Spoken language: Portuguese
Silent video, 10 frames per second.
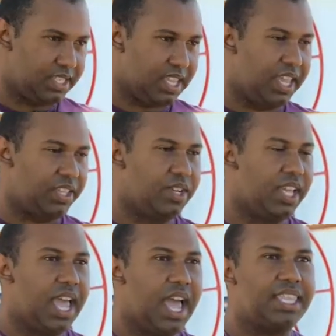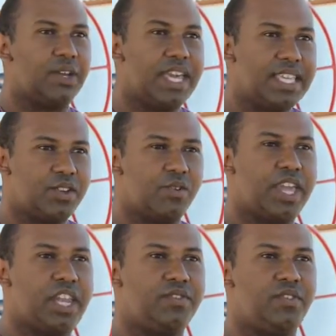certo? Então é esse
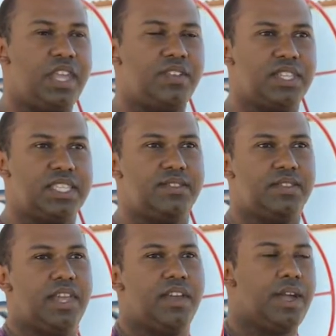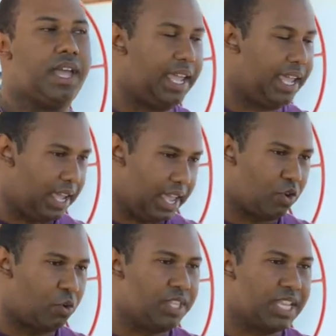coqueiro, ele, ele assim,
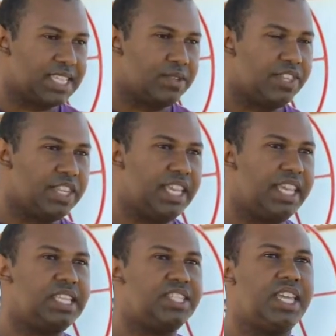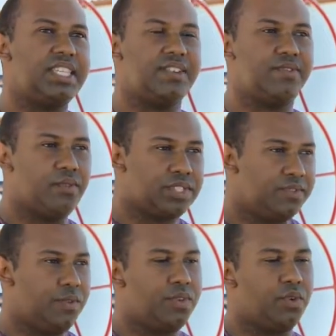era é a comunicação entre eles, né? Dizer,
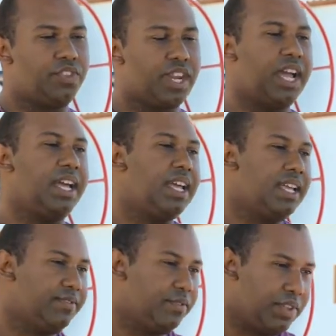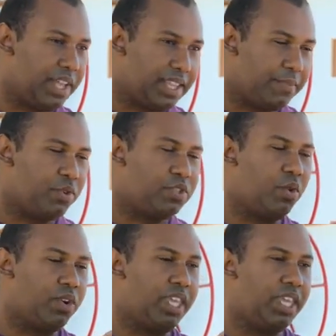vocês vão encontrar depois do
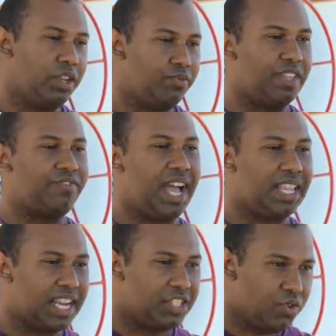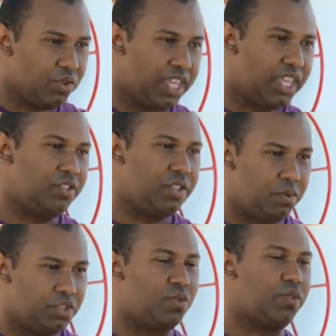coqueiro, vai ficar atrás do coqueiro,
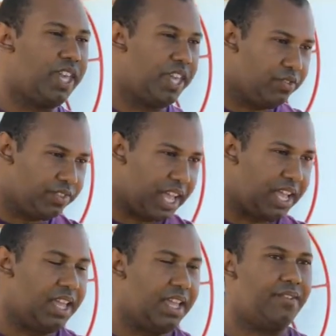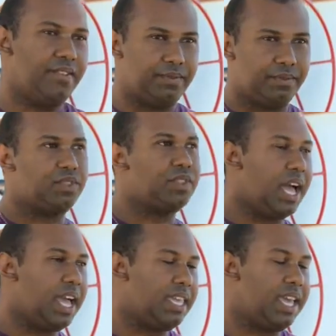depois do coqueiro, tá?
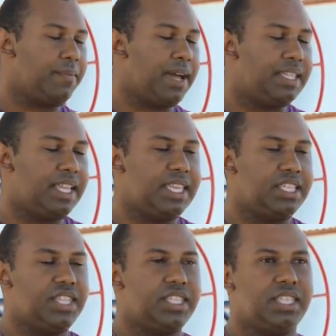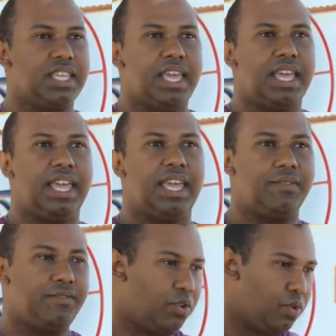Aí a partir daí a gente
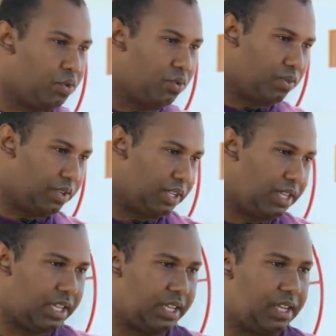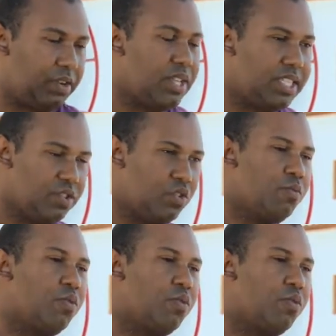é, ficou conhecido como